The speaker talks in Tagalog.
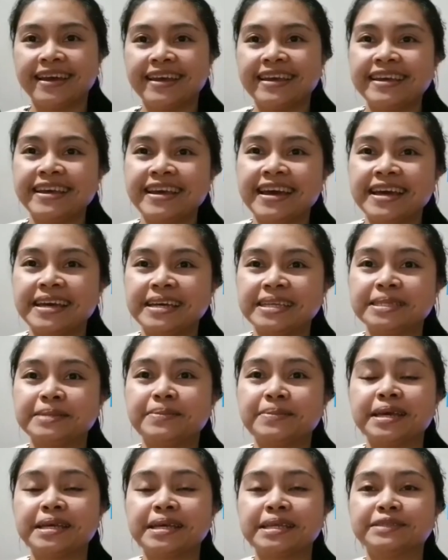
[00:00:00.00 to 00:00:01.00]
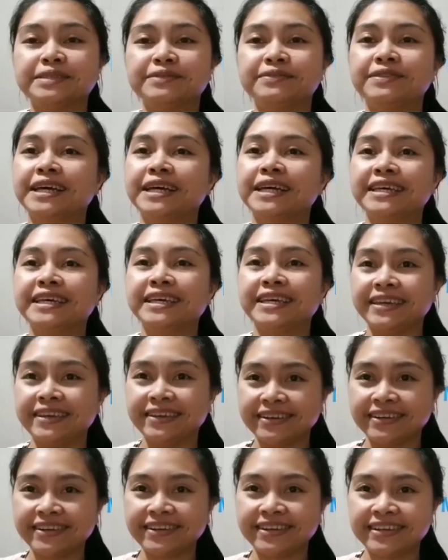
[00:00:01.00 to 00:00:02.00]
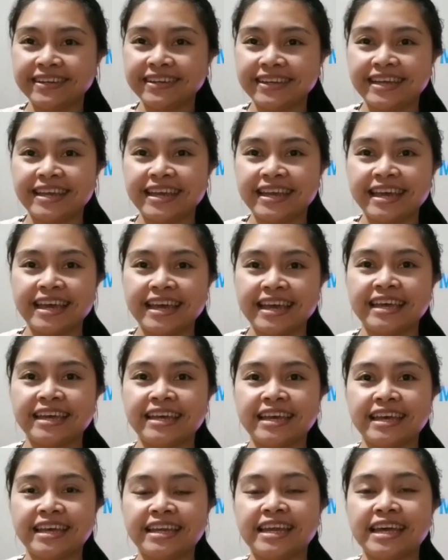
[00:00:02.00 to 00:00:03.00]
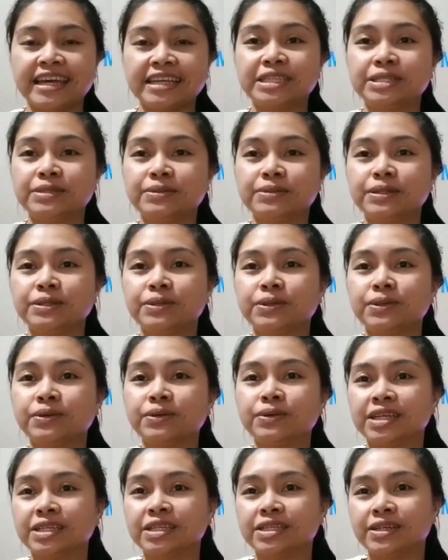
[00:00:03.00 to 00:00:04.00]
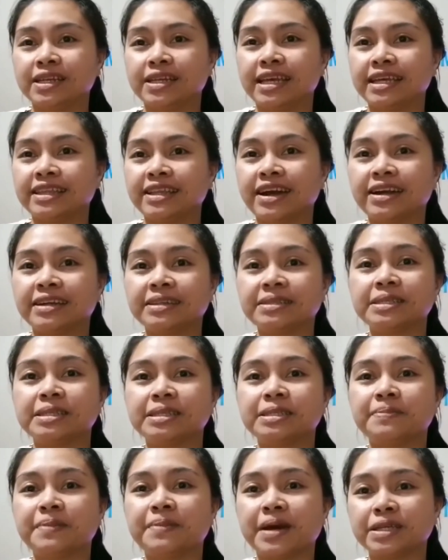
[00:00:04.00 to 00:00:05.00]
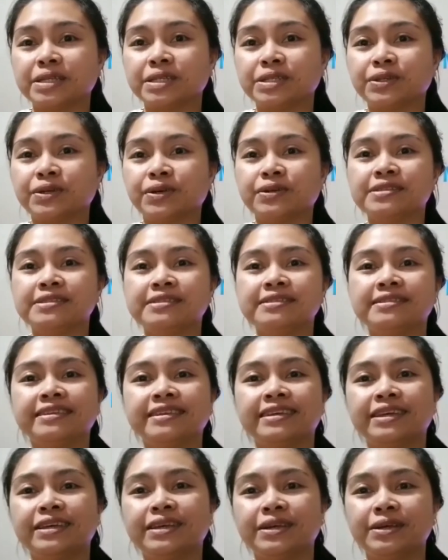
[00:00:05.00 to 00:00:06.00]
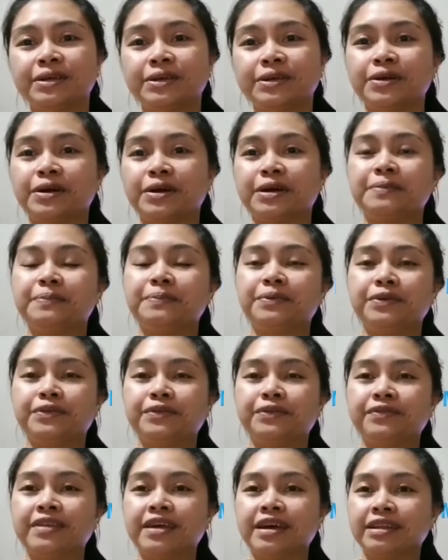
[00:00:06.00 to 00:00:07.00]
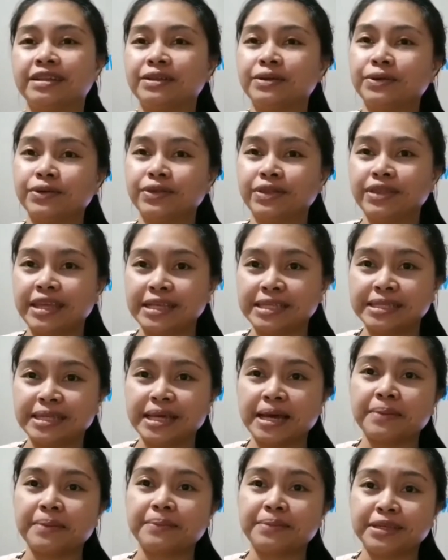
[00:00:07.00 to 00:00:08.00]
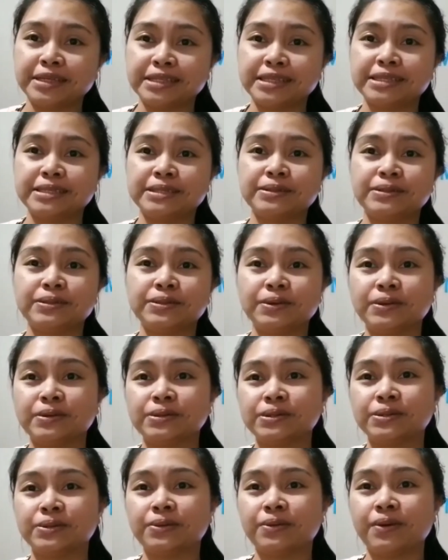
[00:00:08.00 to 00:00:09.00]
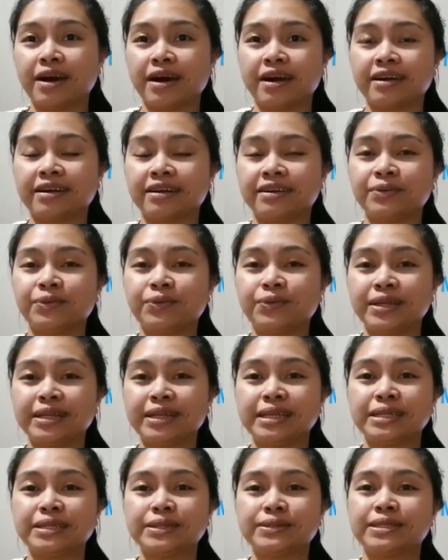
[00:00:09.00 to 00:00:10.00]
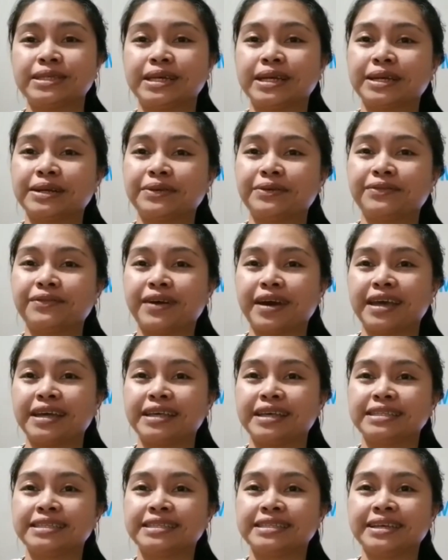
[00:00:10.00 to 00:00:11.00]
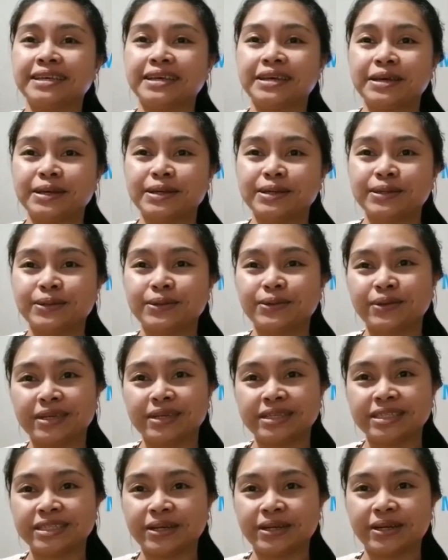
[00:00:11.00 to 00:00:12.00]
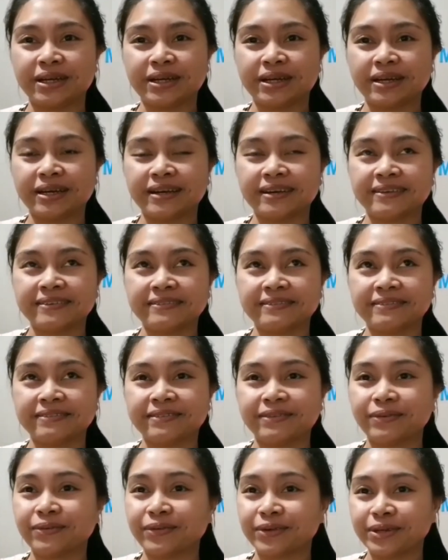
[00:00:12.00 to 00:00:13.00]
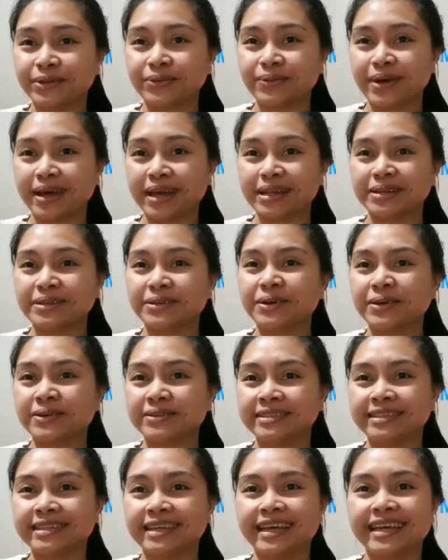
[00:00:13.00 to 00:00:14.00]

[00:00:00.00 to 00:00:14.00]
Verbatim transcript: Hi guys, Maya's Vlog here. Ayan, I just want to congratulate Artist Passion. You are proof that good things happens to those who are willing to sacrifice to reach a worthwhile goal.